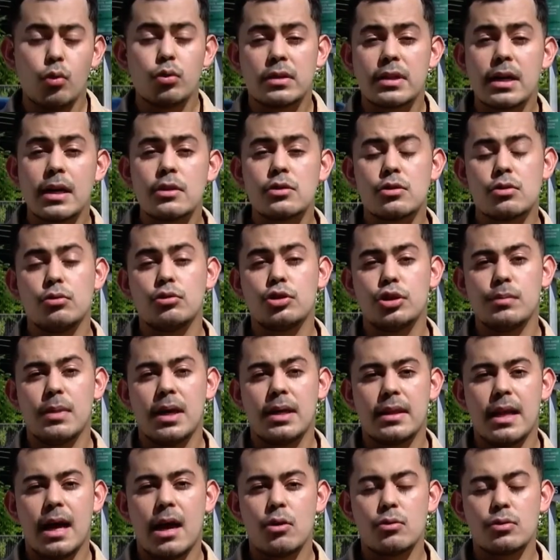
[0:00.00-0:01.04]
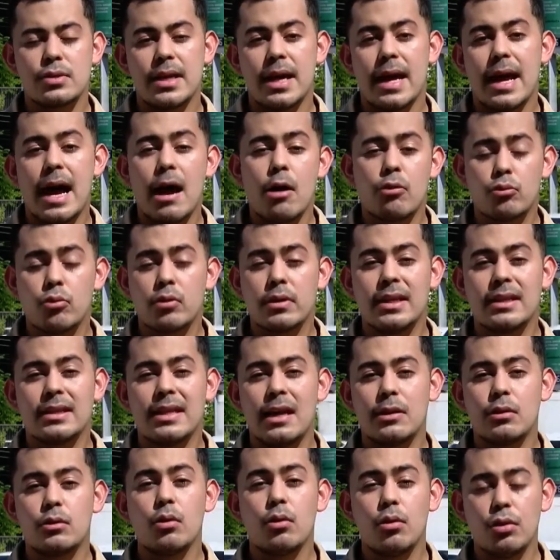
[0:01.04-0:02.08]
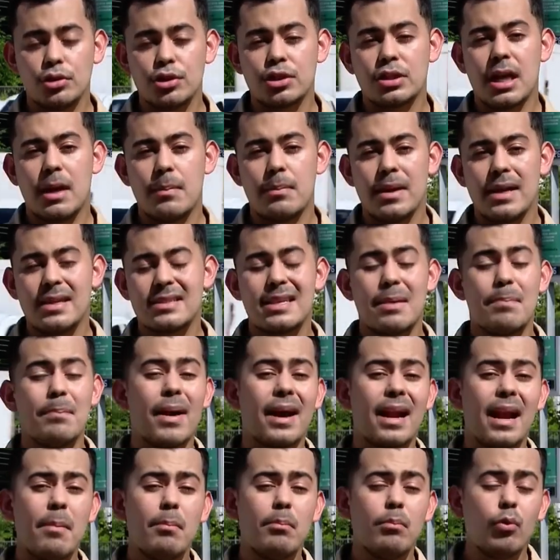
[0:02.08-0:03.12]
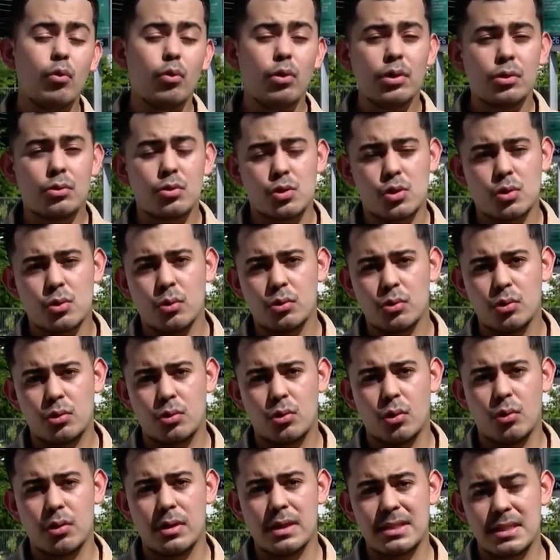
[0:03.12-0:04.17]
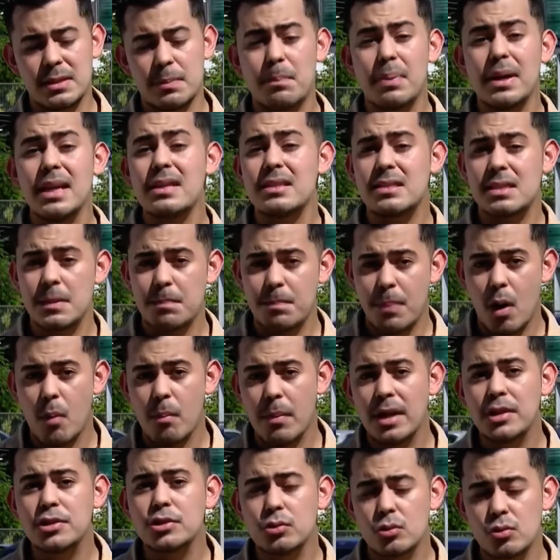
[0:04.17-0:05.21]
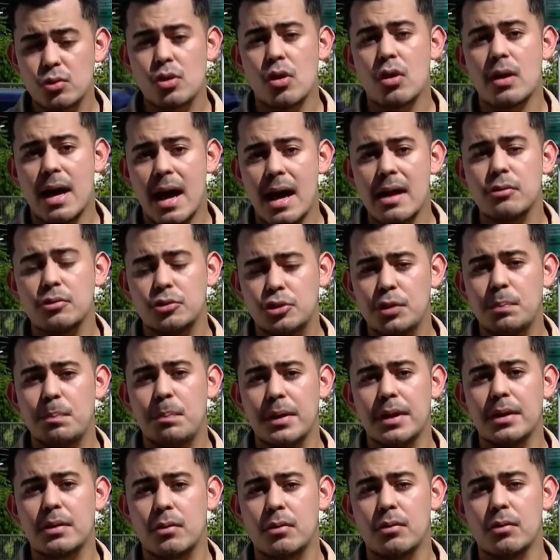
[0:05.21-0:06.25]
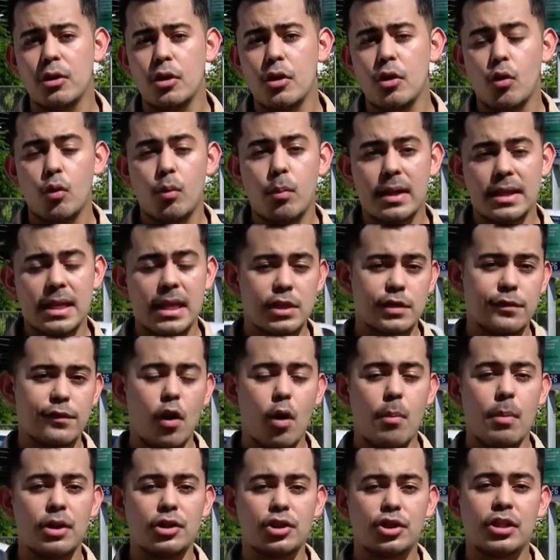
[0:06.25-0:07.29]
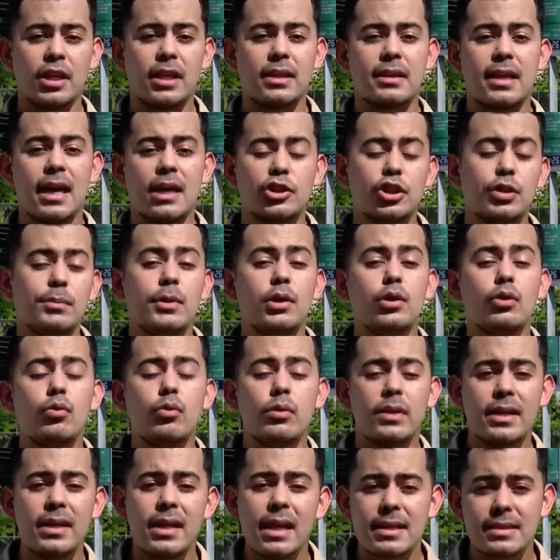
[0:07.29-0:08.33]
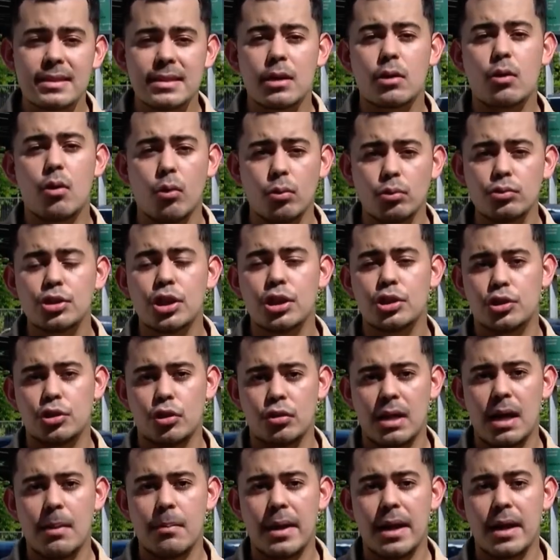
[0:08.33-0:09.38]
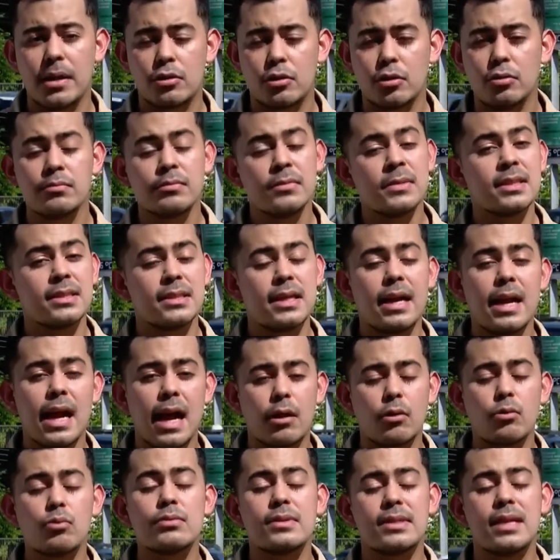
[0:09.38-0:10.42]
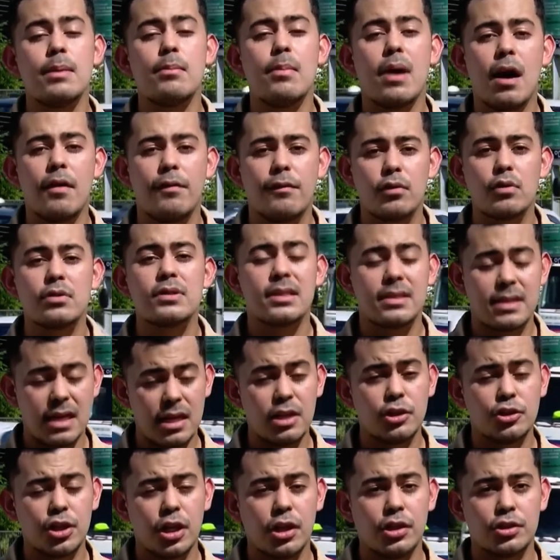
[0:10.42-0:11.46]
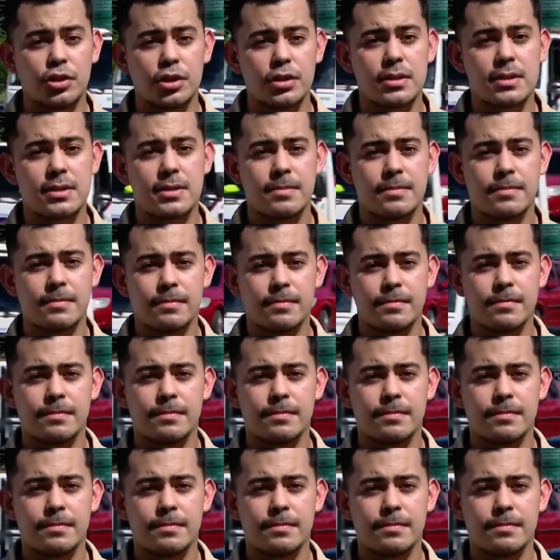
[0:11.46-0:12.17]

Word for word: O trânsito de Manaus é algo que dá dor de cabeça para muitos condutores, principalmente nos horários de pico. Uma das formas de tentar diminuir esse congestionamento será com semáforos inteligentes.